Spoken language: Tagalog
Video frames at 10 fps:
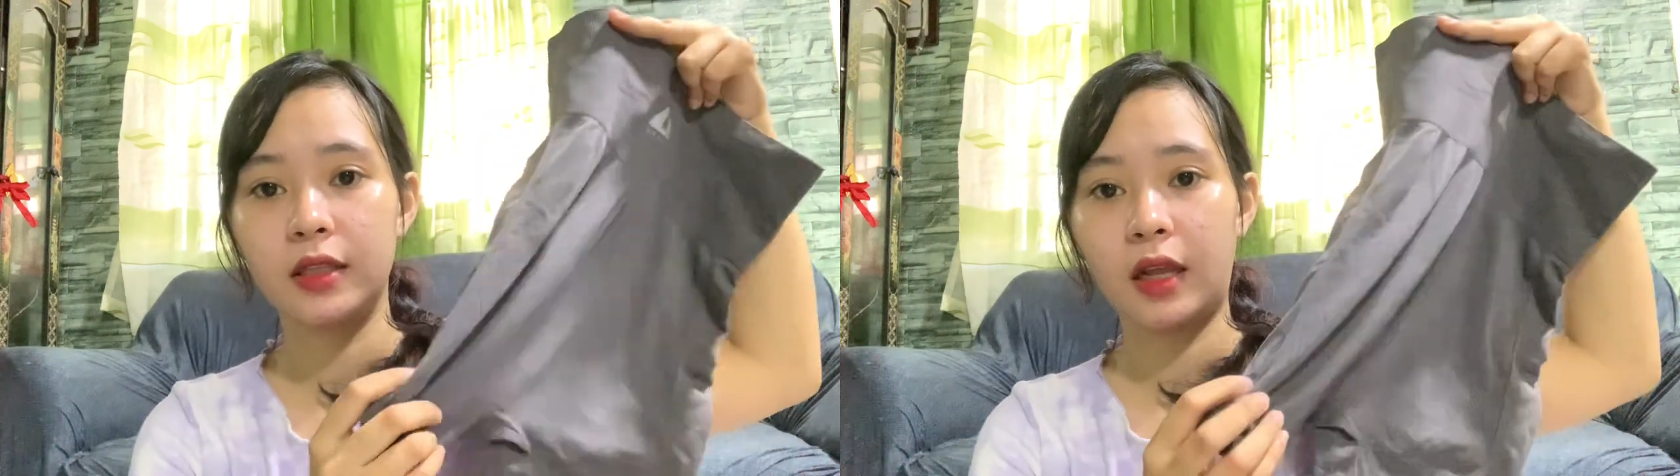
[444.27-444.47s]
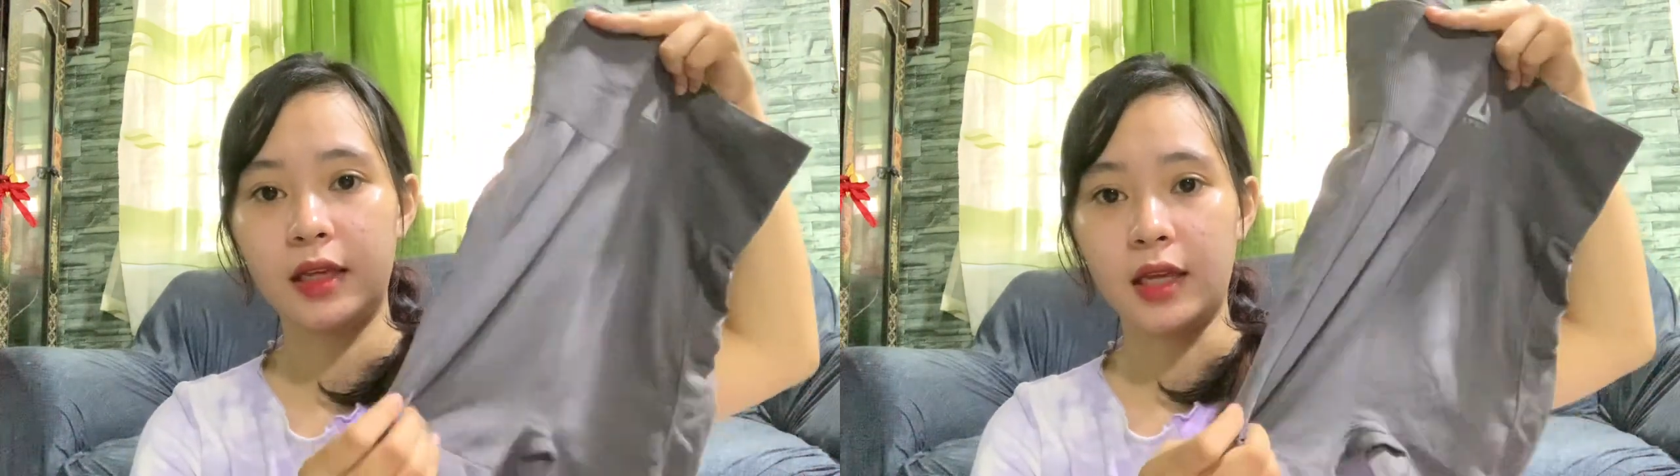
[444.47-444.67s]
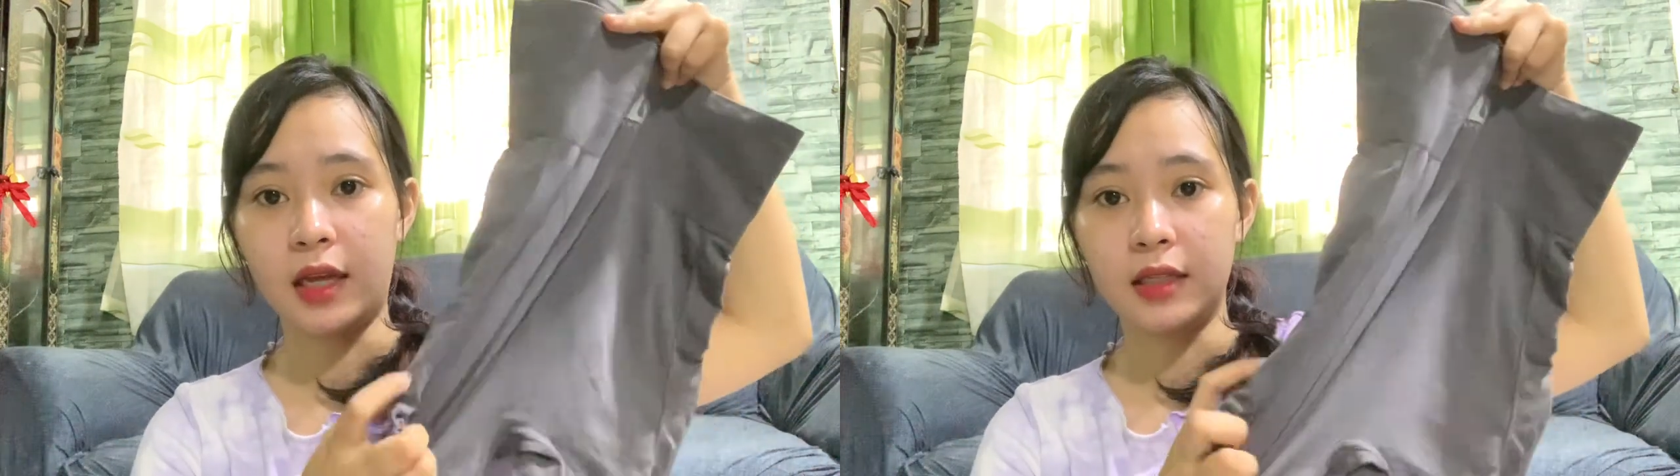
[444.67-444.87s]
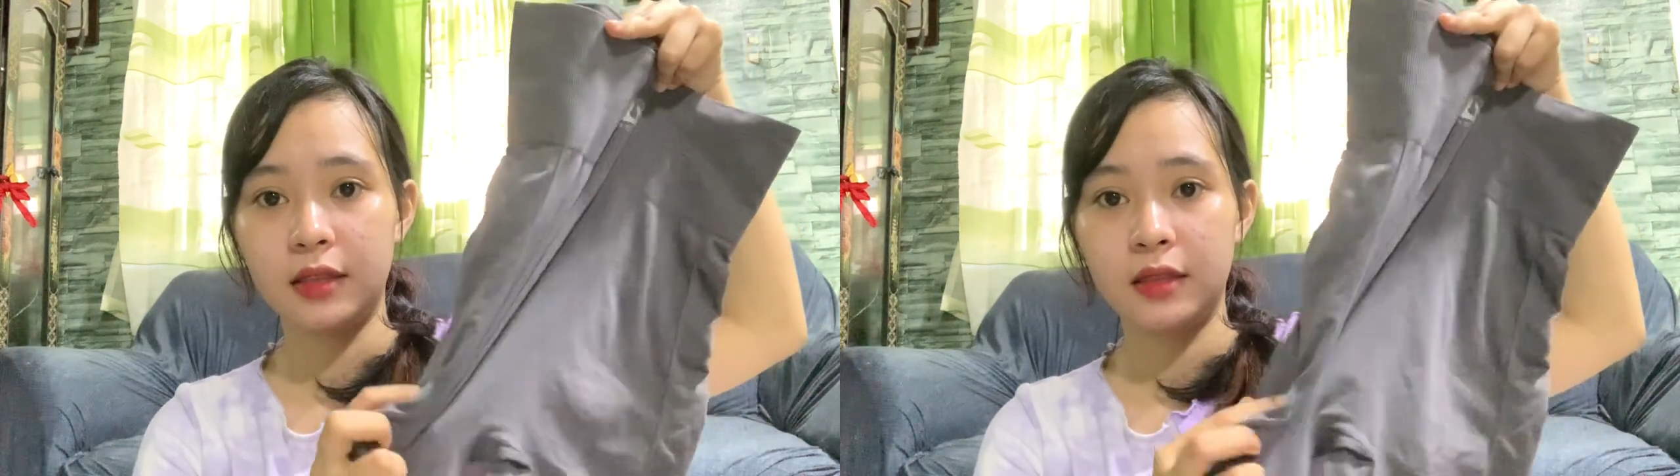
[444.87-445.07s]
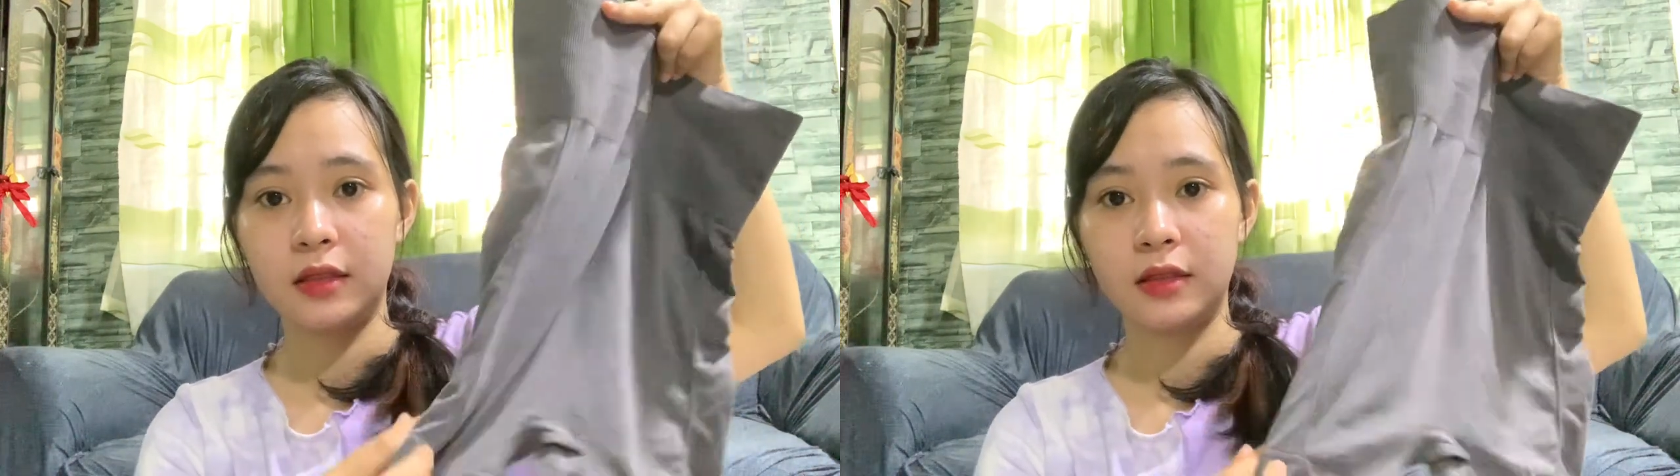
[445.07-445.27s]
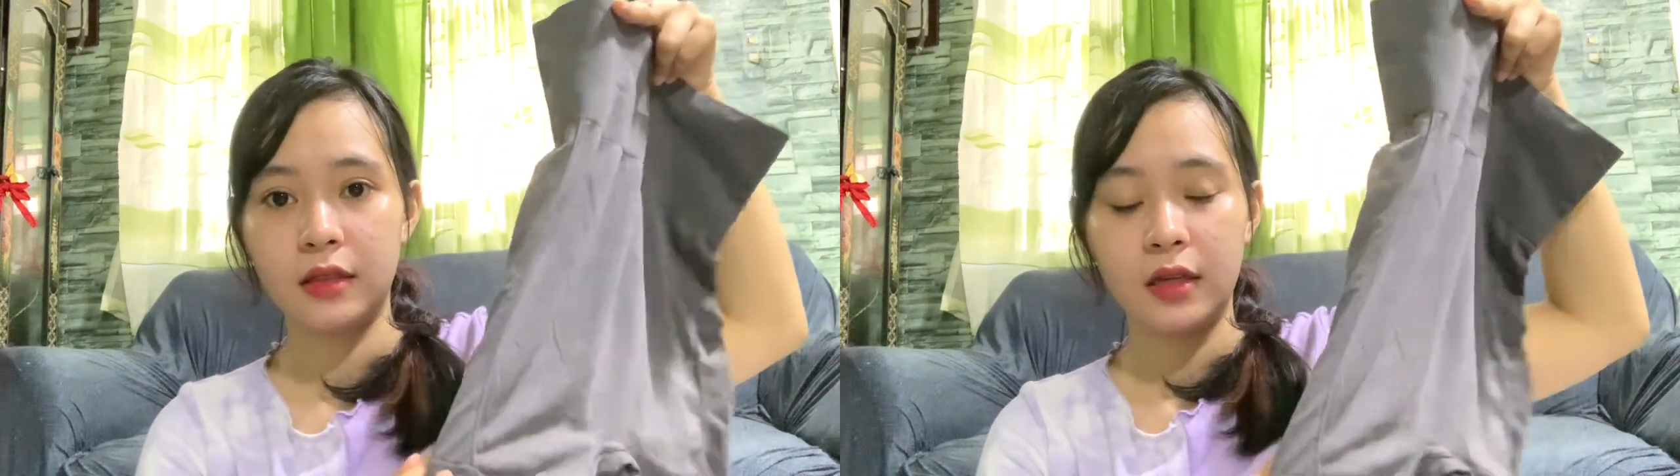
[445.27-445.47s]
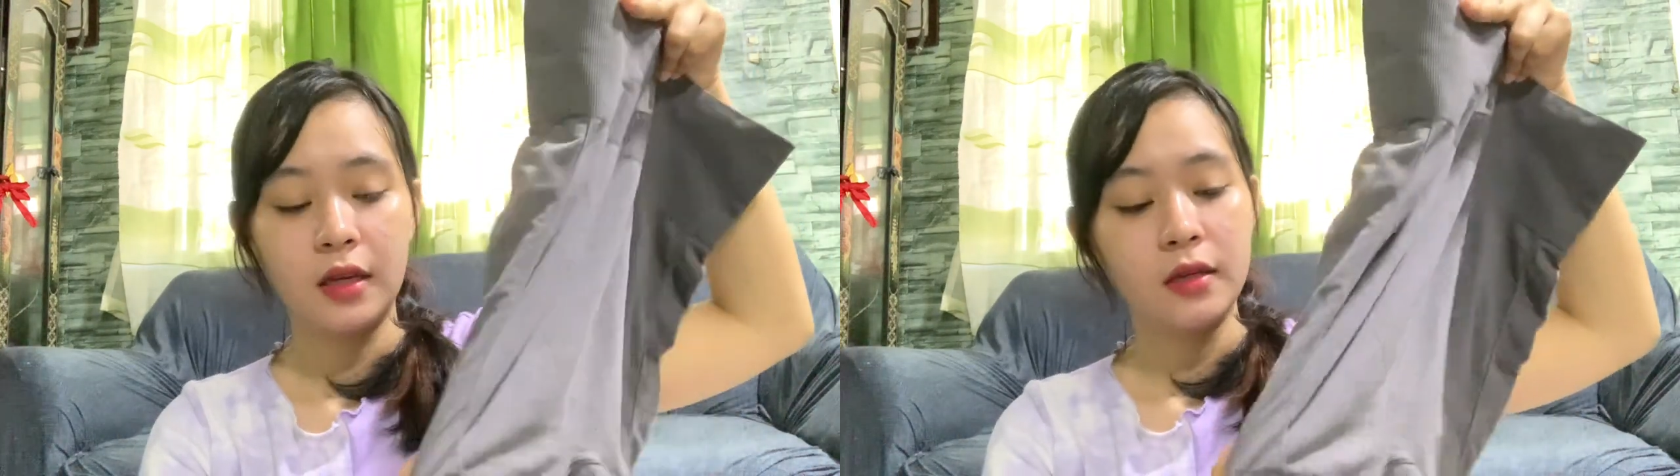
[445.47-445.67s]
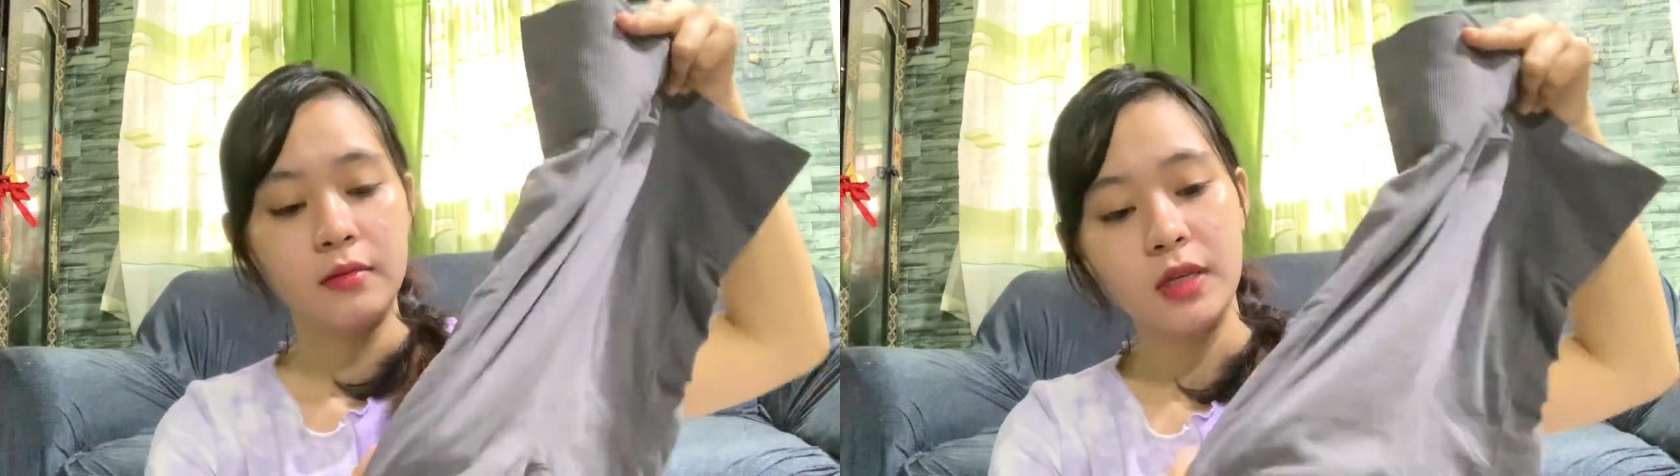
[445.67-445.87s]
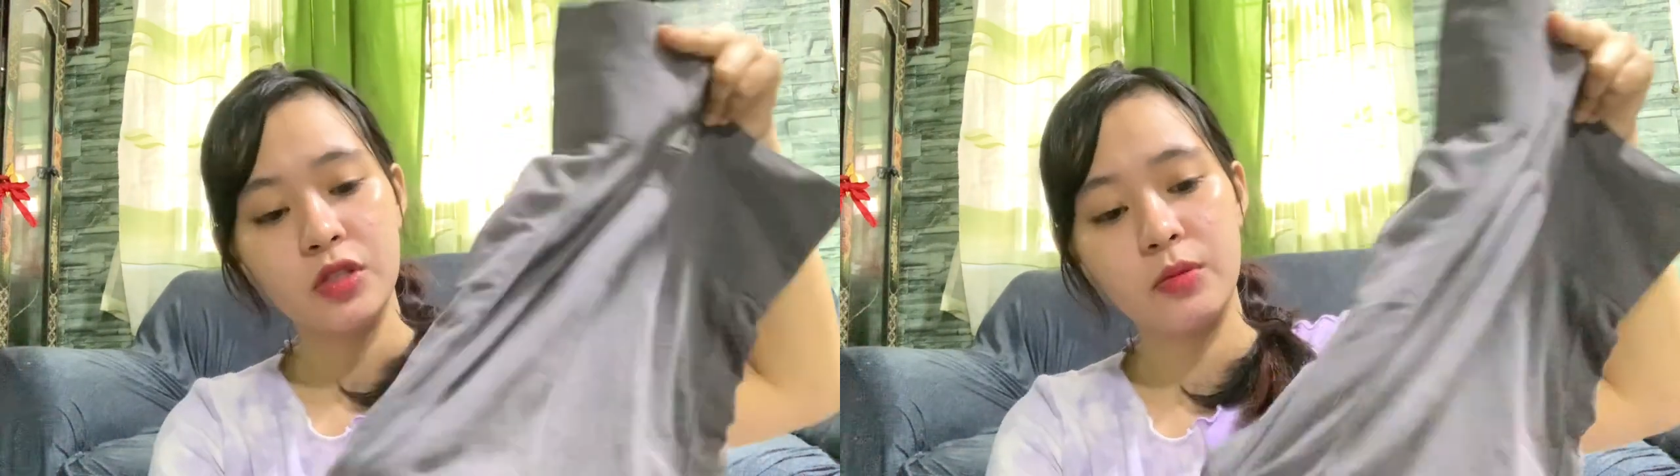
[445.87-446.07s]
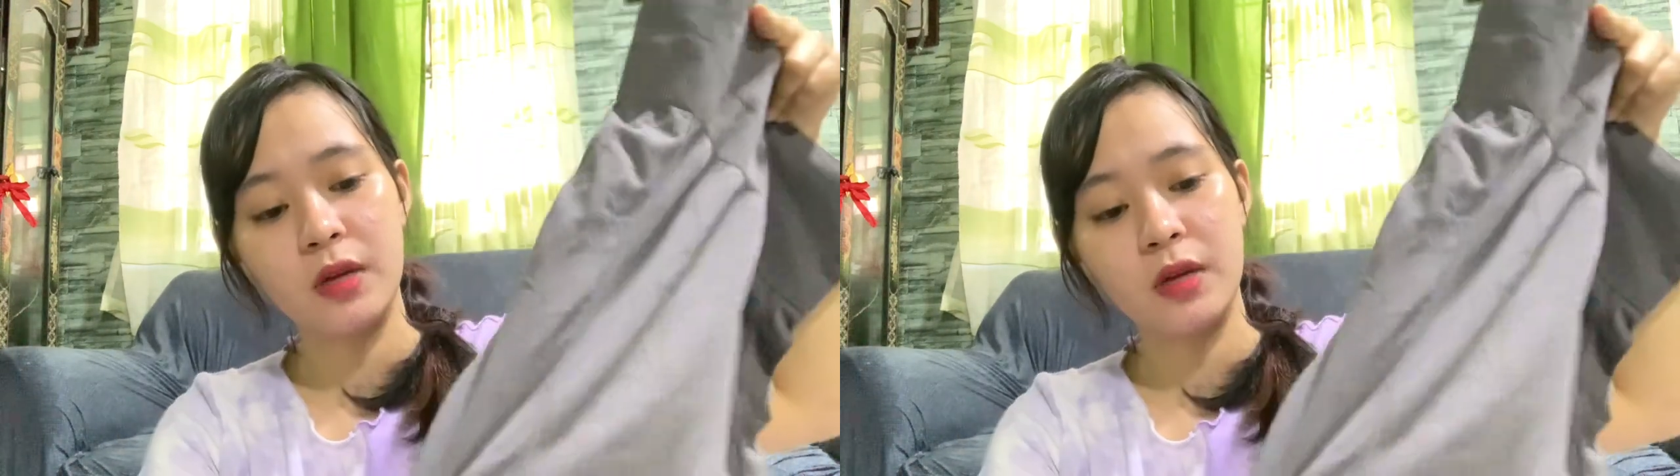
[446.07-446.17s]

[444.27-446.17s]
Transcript: Ayan. Medyo